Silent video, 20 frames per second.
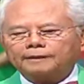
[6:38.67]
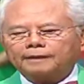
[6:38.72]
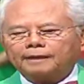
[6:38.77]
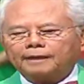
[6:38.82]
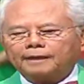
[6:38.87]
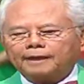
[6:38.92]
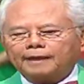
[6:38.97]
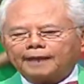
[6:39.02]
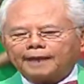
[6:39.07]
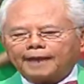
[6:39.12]

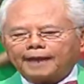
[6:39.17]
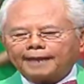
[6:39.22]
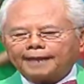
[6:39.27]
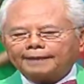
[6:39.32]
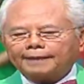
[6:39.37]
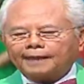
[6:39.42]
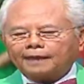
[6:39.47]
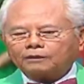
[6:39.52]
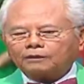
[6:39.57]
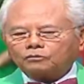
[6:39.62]
ay
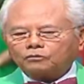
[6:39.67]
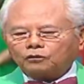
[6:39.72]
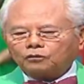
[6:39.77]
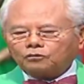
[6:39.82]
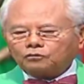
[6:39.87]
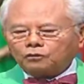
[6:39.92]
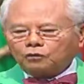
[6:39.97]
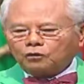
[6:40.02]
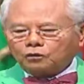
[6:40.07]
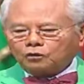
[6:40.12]

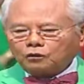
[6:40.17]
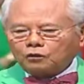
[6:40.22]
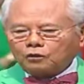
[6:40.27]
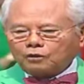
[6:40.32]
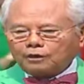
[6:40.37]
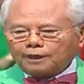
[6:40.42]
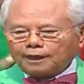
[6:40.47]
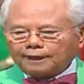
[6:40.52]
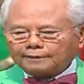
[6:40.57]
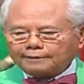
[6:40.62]
nagtuturo ng
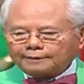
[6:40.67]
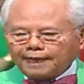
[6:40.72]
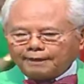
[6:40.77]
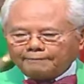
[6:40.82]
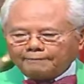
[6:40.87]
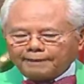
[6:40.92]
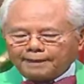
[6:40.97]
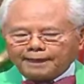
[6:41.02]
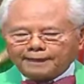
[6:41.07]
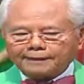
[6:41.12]

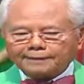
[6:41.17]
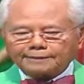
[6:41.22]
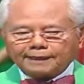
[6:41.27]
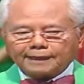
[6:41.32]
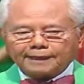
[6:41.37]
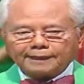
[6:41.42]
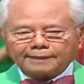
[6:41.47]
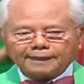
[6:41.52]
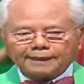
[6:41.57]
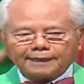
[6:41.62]
tama sa
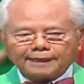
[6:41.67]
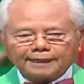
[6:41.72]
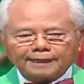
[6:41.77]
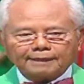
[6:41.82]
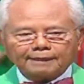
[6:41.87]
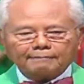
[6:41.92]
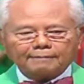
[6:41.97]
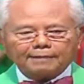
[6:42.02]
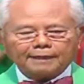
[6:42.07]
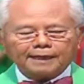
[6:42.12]
kanilang
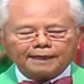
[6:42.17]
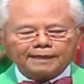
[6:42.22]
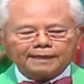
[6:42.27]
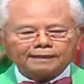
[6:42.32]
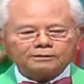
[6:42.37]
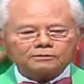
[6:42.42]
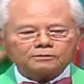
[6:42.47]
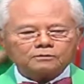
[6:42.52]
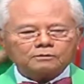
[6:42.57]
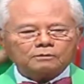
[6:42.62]
mga
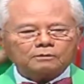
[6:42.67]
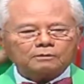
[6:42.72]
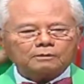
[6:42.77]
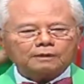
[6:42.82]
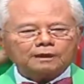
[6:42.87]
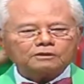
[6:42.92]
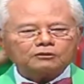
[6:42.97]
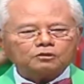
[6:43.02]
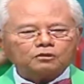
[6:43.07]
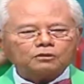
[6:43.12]

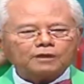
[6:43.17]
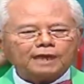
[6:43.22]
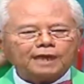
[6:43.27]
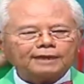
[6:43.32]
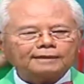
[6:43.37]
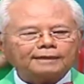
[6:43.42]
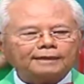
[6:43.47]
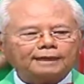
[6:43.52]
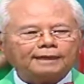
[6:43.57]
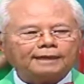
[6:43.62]

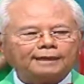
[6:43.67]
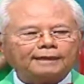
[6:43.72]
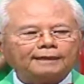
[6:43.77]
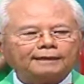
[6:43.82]
estudyante.